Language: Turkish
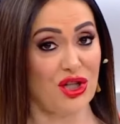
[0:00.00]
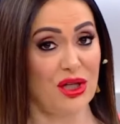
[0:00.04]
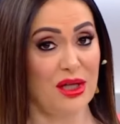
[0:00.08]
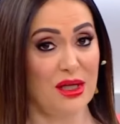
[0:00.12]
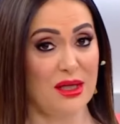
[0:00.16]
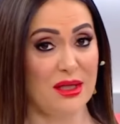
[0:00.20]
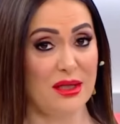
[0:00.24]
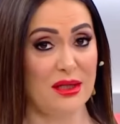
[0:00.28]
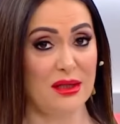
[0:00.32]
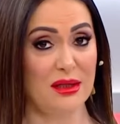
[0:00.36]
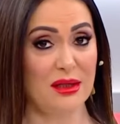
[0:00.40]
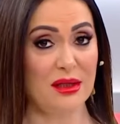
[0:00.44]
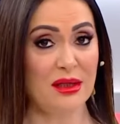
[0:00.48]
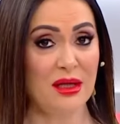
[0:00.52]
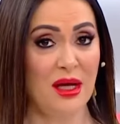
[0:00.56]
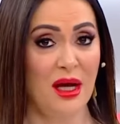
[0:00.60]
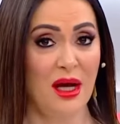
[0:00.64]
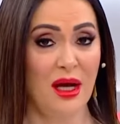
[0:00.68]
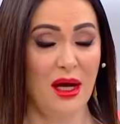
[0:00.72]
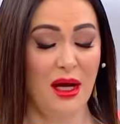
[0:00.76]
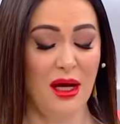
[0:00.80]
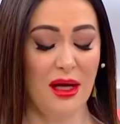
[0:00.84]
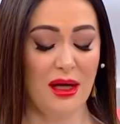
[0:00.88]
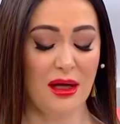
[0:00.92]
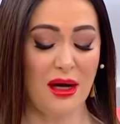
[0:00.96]
Karısının
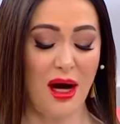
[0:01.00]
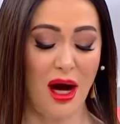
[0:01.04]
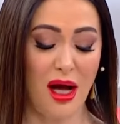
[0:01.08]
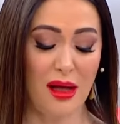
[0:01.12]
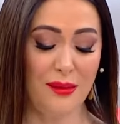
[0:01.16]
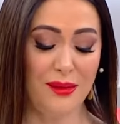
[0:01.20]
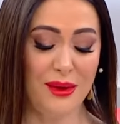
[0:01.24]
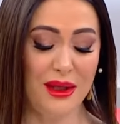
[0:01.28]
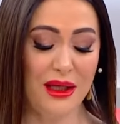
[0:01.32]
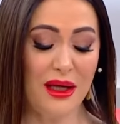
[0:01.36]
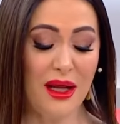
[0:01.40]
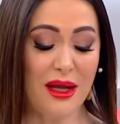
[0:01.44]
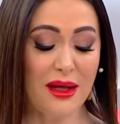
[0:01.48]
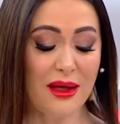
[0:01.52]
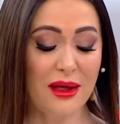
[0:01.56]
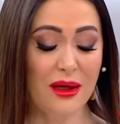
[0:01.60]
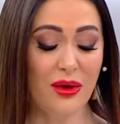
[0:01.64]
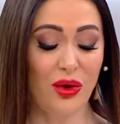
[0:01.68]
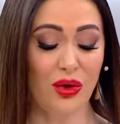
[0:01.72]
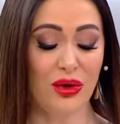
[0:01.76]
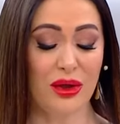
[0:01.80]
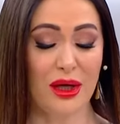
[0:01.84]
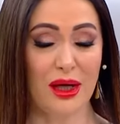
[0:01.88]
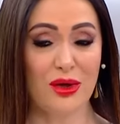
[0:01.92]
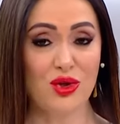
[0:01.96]
kaybıyla
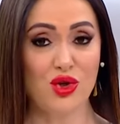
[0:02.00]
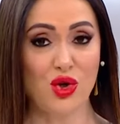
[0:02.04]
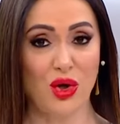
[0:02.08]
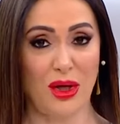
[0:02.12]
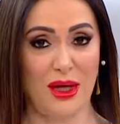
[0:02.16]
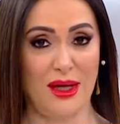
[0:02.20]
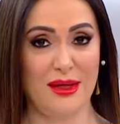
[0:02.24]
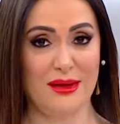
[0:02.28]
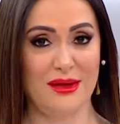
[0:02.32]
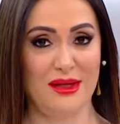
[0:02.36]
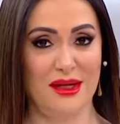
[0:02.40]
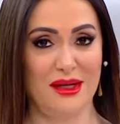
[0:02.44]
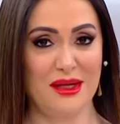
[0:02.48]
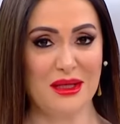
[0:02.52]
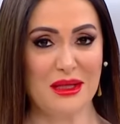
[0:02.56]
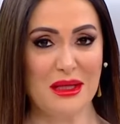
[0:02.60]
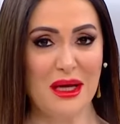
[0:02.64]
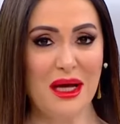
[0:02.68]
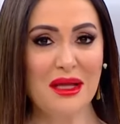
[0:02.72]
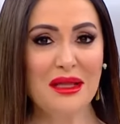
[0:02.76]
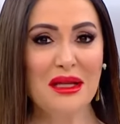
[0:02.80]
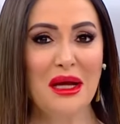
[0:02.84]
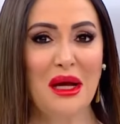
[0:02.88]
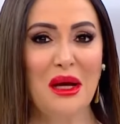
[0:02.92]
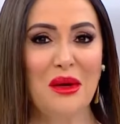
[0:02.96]
ilgili olarak çok
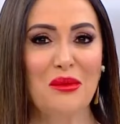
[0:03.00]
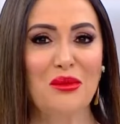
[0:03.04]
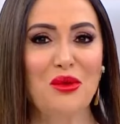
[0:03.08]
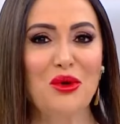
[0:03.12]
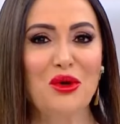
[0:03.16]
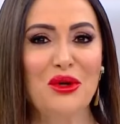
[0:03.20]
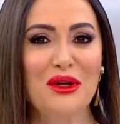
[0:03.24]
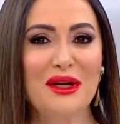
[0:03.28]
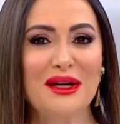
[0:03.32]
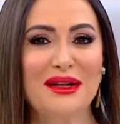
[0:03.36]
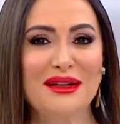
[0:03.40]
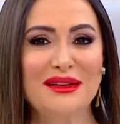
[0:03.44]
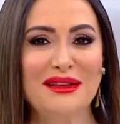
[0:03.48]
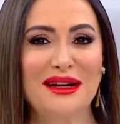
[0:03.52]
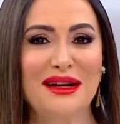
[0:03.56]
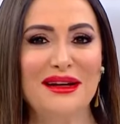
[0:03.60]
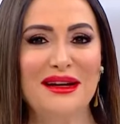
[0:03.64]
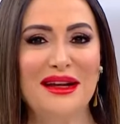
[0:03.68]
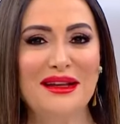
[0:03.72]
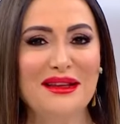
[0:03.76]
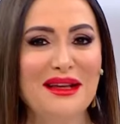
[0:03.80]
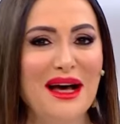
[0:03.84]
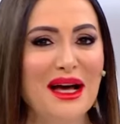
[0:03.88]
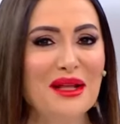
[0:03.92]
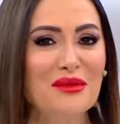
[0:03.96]
enteresan. Bugüne
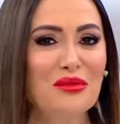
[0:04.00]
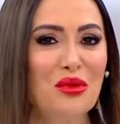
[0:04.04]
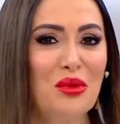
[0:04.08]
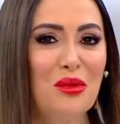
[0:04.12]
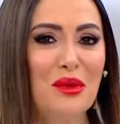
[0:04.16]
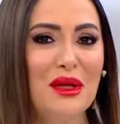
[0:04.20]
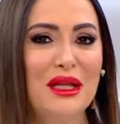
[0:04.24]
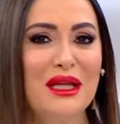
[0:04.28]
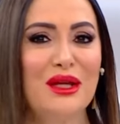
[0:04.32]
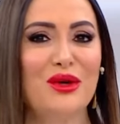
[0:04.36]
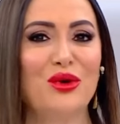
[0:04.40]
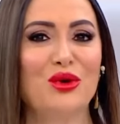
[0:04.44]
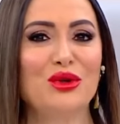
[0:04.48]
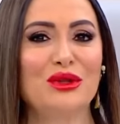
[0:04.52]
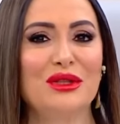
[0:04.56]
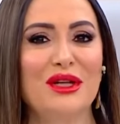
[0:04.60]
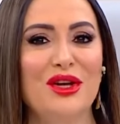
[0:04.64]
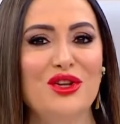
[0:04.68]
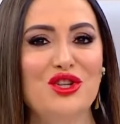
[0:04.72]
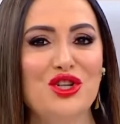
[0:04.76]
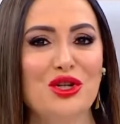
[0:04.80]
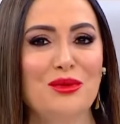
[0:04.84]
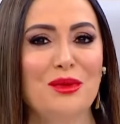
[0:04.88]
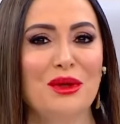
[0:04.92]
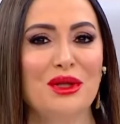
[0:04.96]
kadar neden bu bilgi
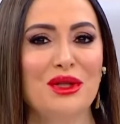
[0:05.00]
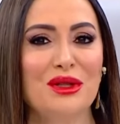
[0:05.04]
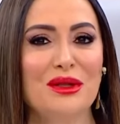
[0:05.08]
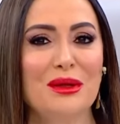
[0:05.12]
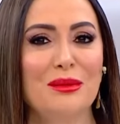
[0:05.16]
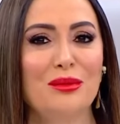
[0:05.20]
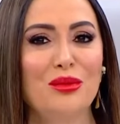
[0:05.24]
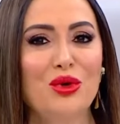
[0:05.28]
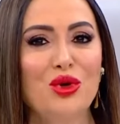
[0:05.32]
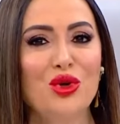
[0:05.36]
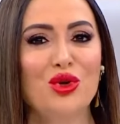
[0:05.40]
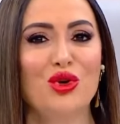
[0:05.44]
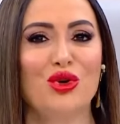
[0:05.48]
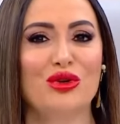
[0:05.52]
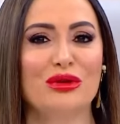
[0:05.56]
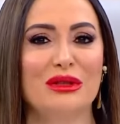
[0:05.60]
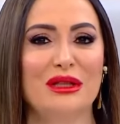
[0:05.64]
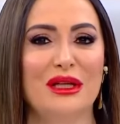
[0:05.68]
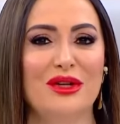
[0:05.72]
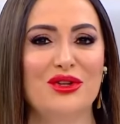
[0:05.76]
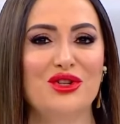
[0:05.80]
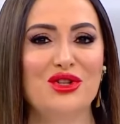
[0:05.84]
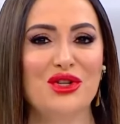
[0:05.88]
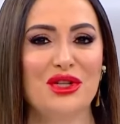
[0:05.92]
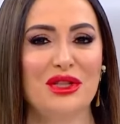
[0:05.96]
ortaya çıkmadı da bugün
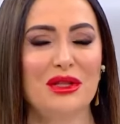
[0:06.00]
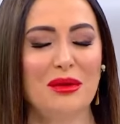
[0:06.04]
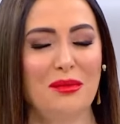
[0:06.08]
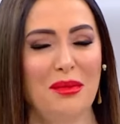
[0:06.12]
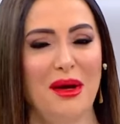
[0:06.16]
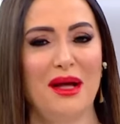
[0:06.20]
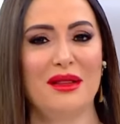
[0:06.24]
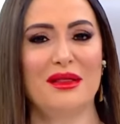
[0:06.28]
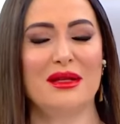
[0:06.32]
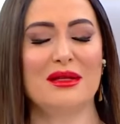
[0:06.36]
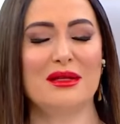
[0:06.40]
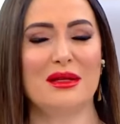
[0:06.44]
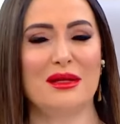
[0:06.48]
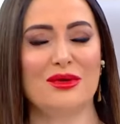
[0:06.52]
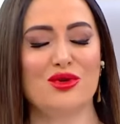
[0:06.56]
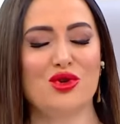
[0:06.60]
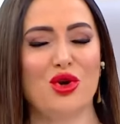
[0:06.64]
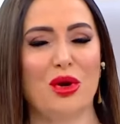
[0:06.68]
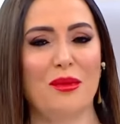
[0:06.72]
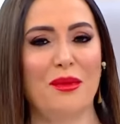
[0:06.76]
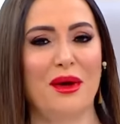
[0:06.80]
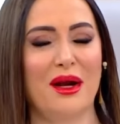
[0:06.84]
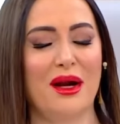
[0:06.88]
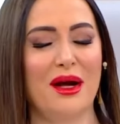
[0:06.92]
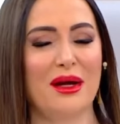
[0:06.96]
ortaya çıktı. Ben de
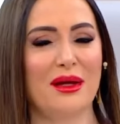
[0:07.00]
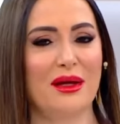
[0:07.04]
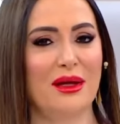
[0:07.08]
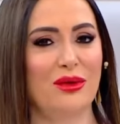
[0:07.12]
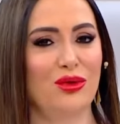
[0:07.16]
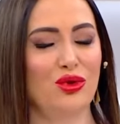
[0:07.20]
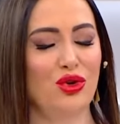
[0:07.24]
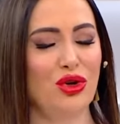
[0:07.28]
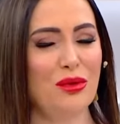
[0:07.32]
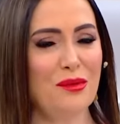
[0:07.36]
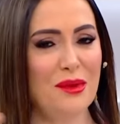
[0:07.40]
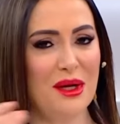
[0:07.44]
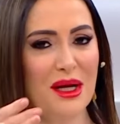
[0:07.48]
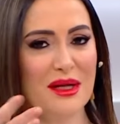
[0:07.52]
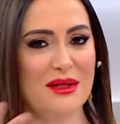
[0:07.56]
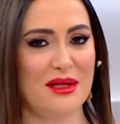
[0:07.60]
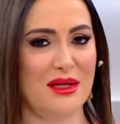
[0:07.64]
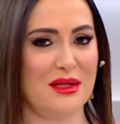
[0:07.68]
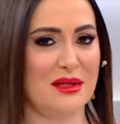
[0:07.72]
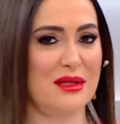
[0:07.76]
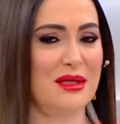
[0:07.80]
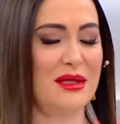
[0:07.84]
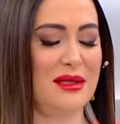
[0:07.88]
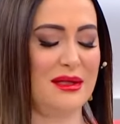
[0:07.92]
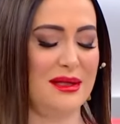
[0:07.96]
çok merak ediyorum.
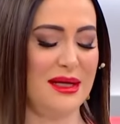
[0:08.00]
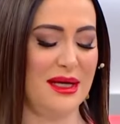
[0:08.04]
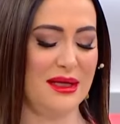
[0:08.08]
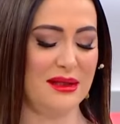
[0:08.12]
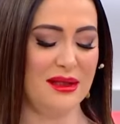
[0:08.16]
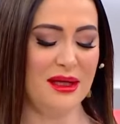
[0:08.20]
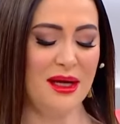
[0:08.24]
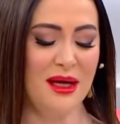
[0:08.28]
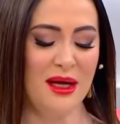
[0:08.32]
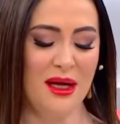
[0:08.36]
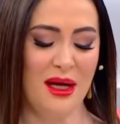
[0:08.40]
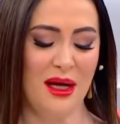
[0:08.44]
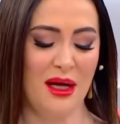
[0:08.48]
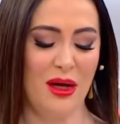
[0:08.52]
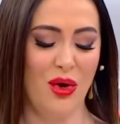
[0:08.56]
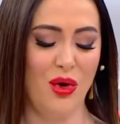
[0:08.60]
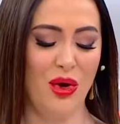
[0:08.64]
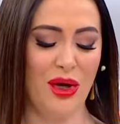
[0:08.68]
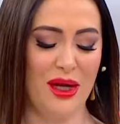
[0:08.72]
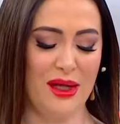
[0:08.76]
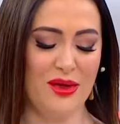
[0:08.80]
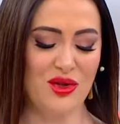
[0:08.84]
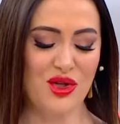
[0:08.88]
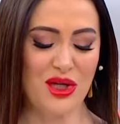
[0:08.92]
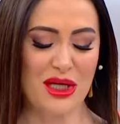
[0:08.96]
Birazdan sizler de
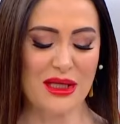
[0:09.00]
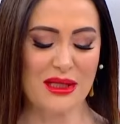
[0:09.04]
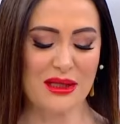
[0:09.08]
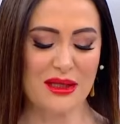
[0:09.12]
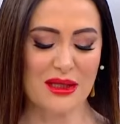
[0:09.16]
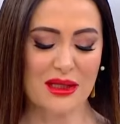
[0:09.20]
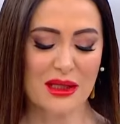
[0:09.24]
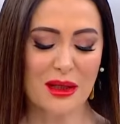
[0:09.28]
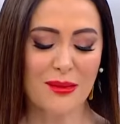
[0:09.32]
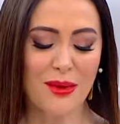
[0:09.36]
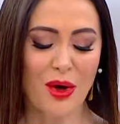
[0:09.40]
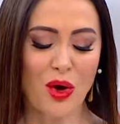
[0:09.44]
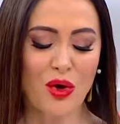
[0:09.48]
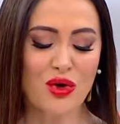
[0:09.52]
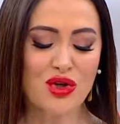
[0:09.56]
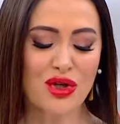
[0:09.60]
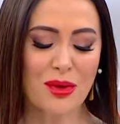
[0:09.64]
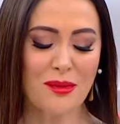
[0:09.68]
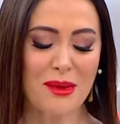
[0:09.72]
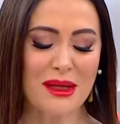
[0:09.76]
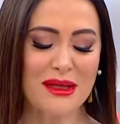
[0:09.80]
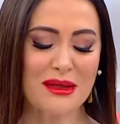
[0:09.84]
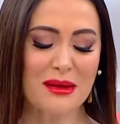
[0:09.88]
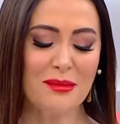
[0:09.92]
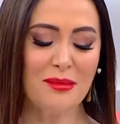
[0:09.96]
öğreneceksiniz. Ama
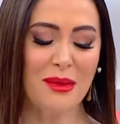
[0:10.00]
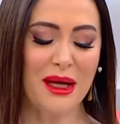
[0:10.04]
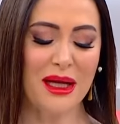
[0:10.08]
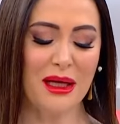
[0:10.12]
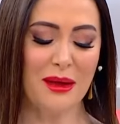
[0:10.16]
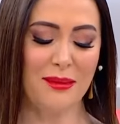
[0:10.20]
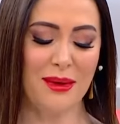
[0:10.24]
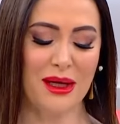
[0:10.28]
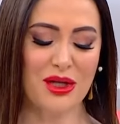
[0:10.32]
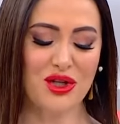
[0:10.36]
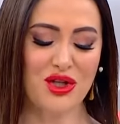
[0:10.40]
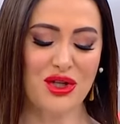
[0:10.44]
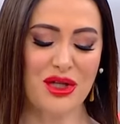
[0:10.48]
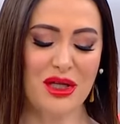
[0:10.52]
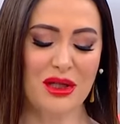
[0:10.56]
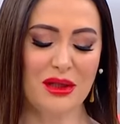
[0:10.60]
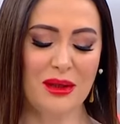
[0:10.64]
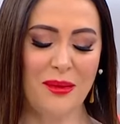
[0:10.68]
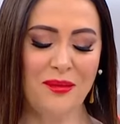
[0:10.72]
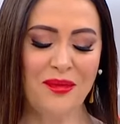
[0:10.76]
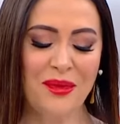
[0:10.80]
önce Metin Bey ile başlayalım.